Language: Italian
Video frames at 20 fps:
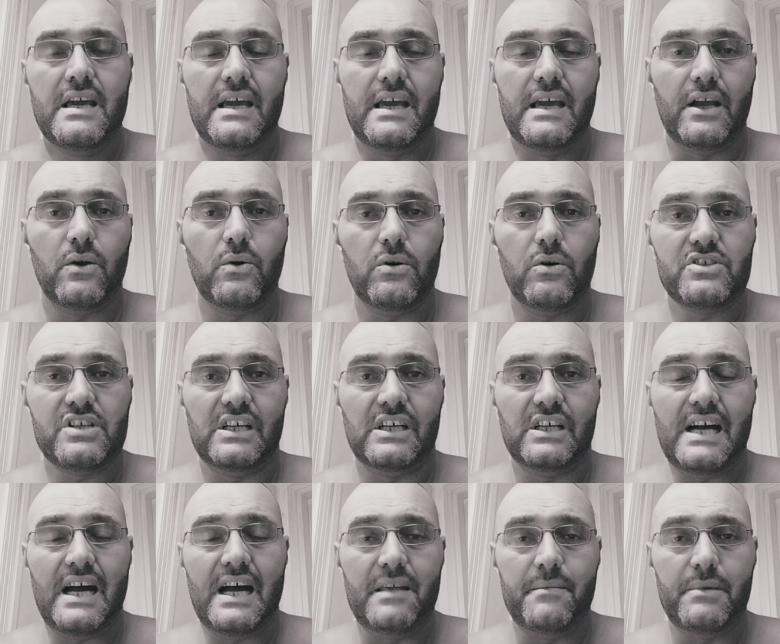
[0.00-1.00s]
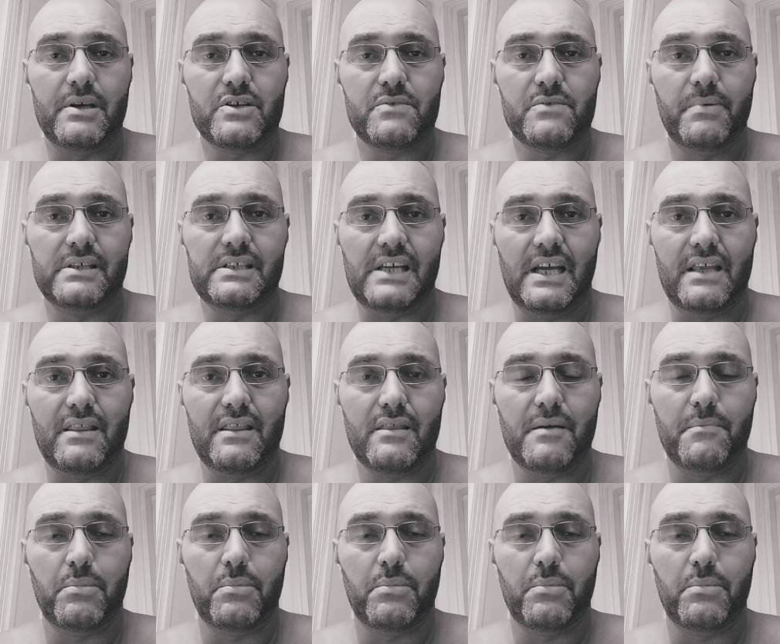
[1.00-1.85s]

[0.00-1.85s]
e cose reali, mie esperienze,